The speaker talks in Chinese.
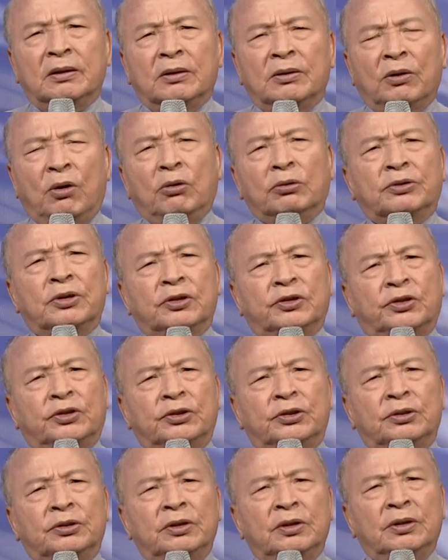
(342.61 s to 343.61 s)
或者
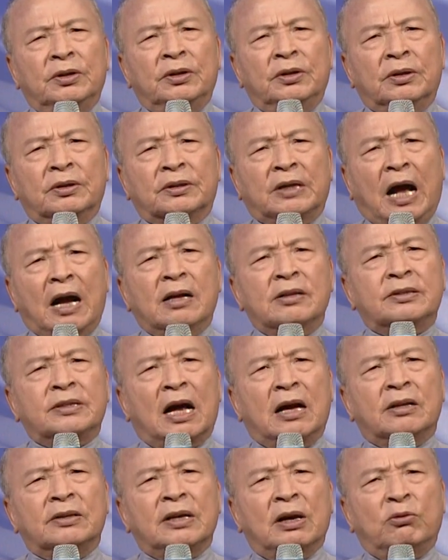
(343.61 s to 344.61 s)
是常
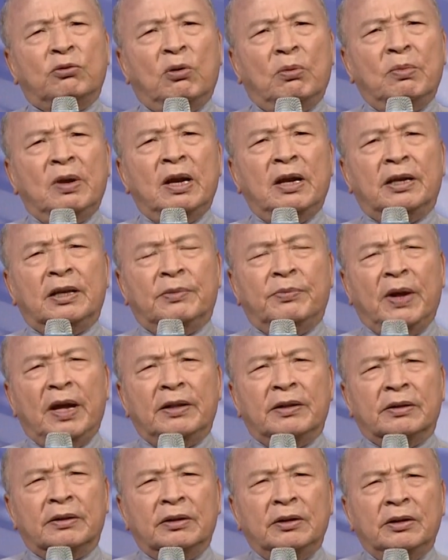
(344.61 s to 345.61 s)
常在我们那里
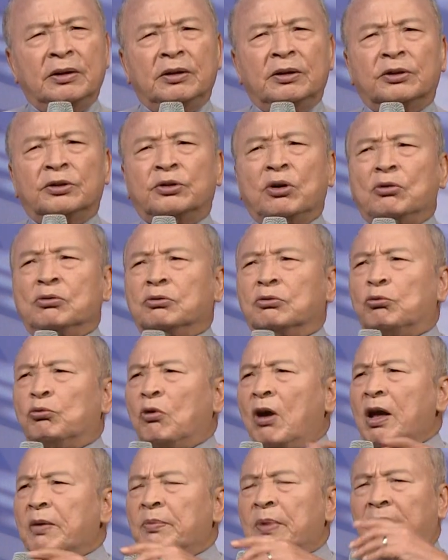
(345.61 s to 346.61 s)
面受
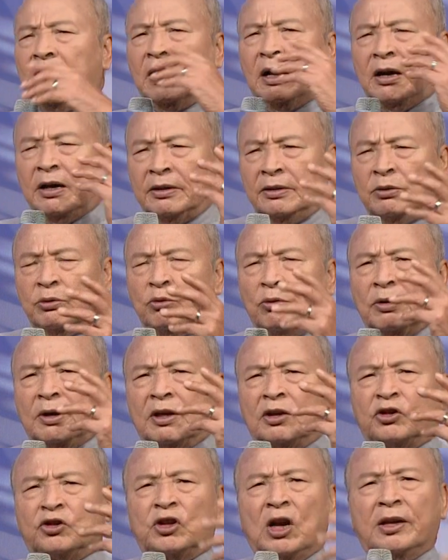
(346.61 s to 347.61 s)
外面很多
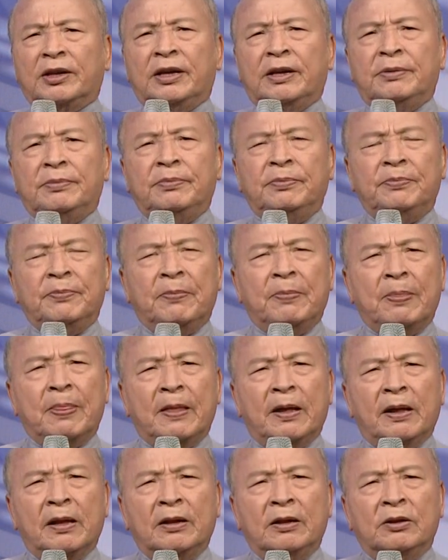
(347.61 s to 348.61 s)
的声音
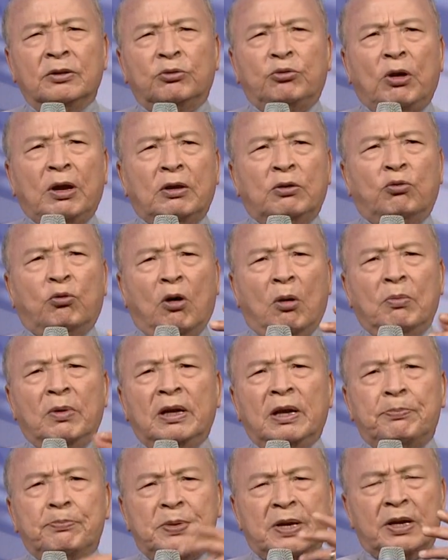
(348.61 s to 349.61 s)
对我们
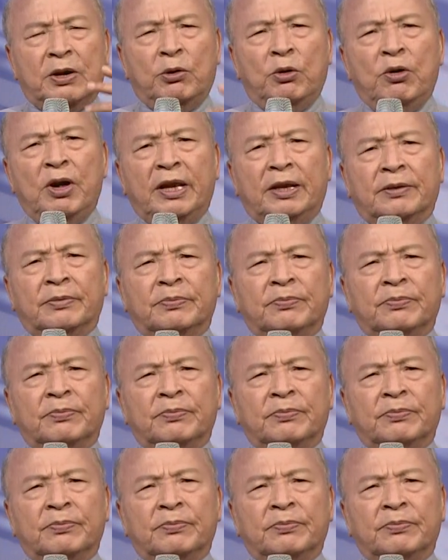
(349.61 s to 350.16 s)
的评论。